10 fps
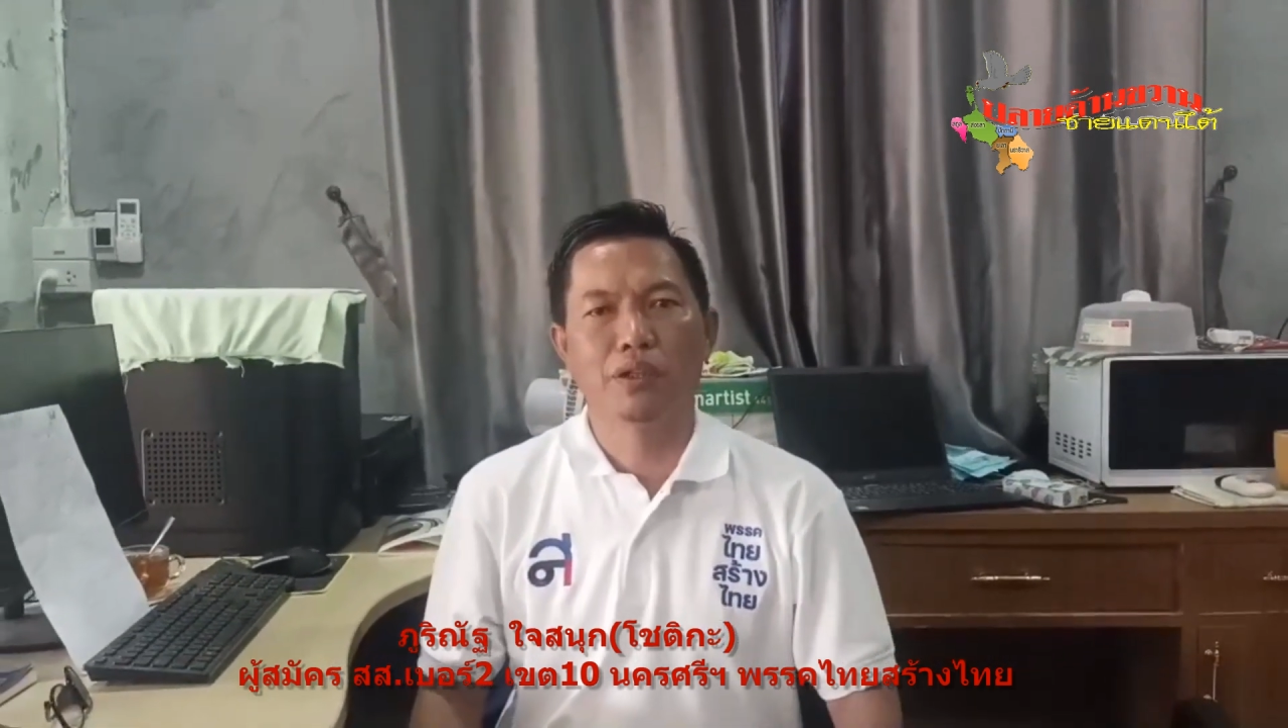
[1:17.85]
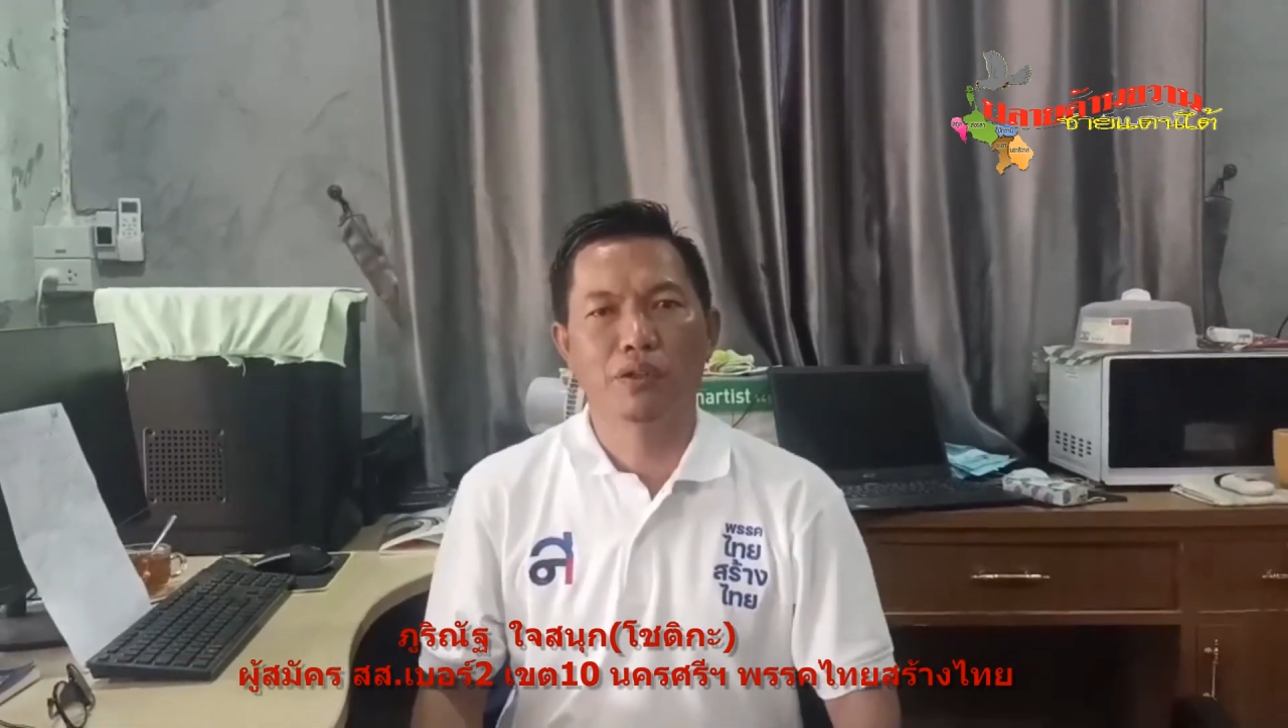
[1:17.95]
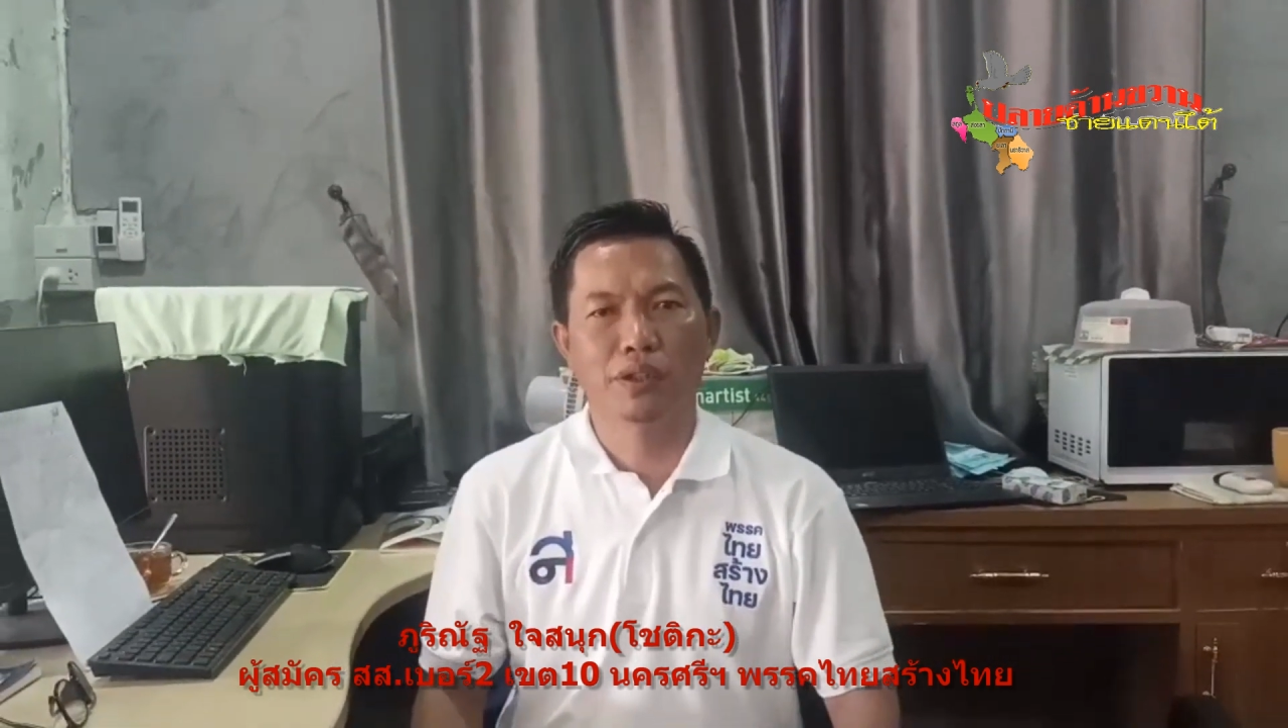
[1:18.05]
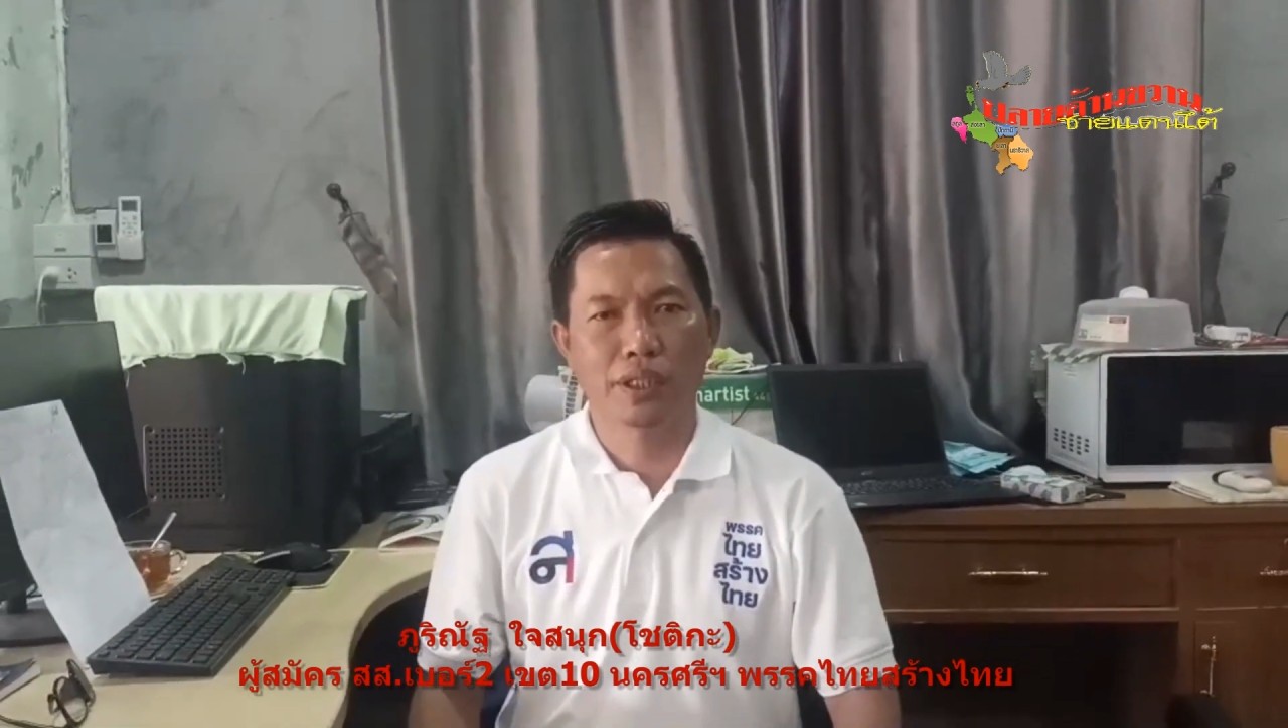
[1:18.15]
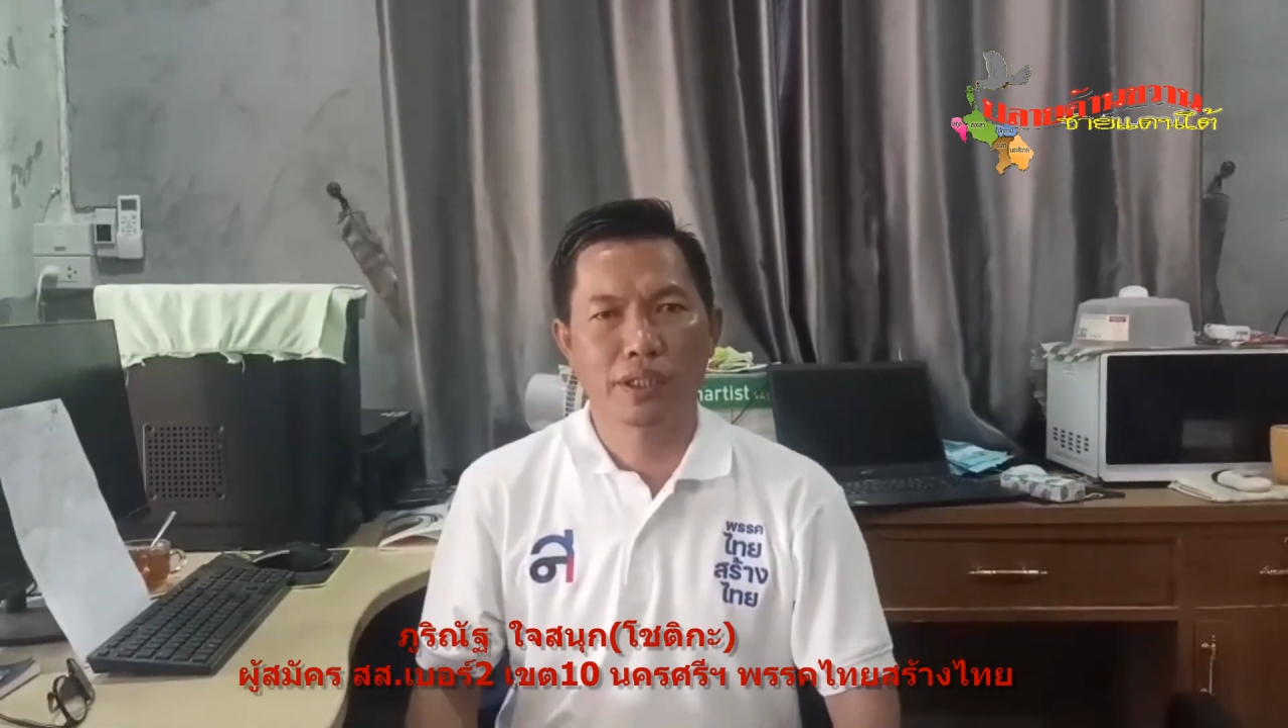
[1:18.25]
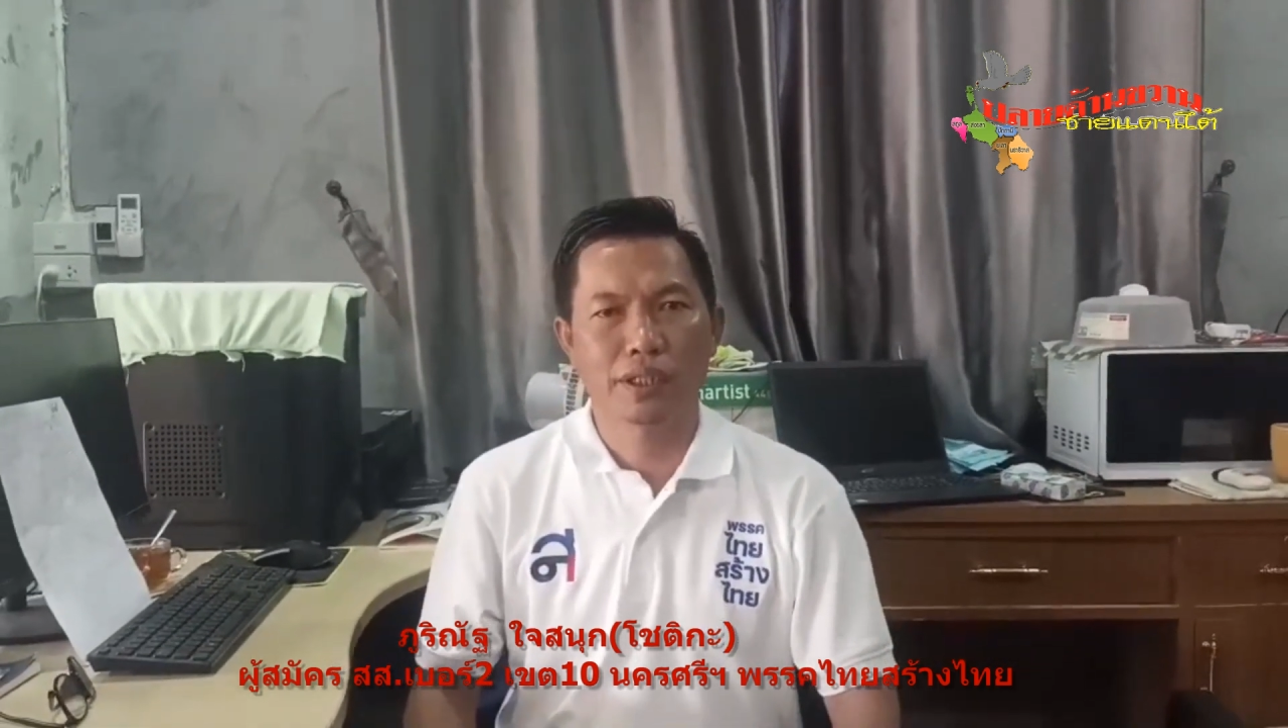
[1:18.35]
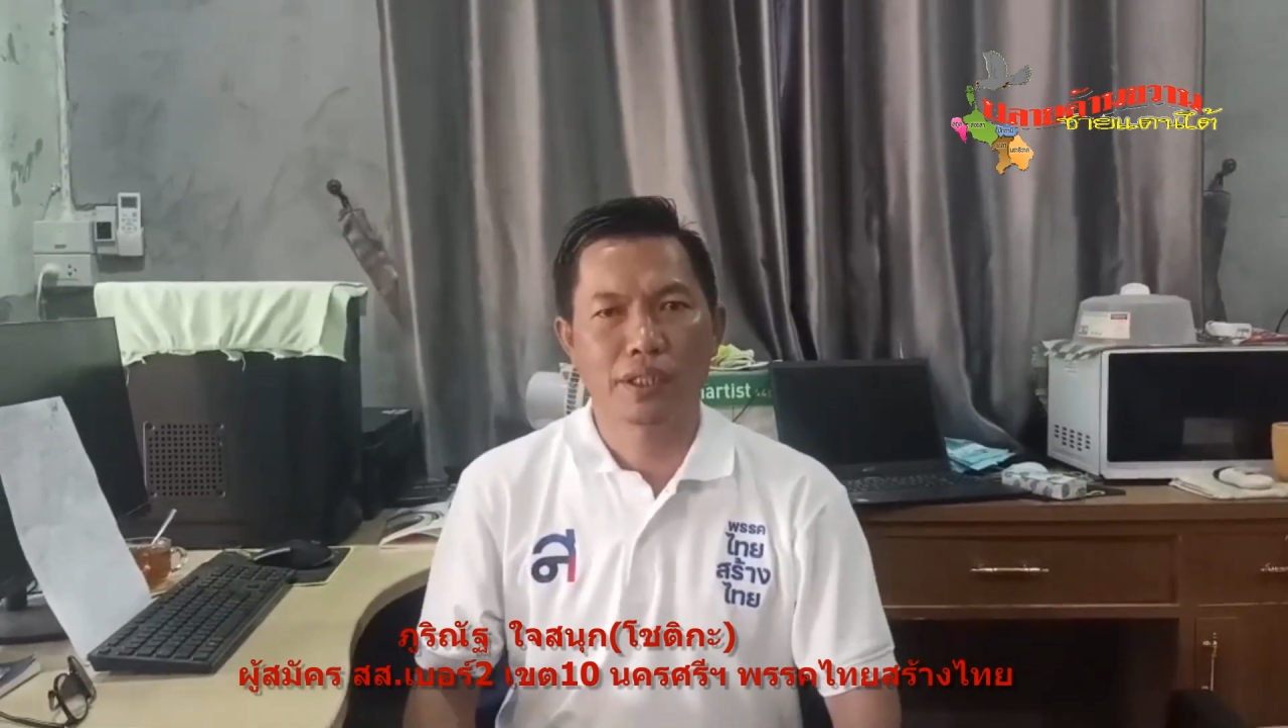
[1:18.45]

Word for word: องท้องถิ่น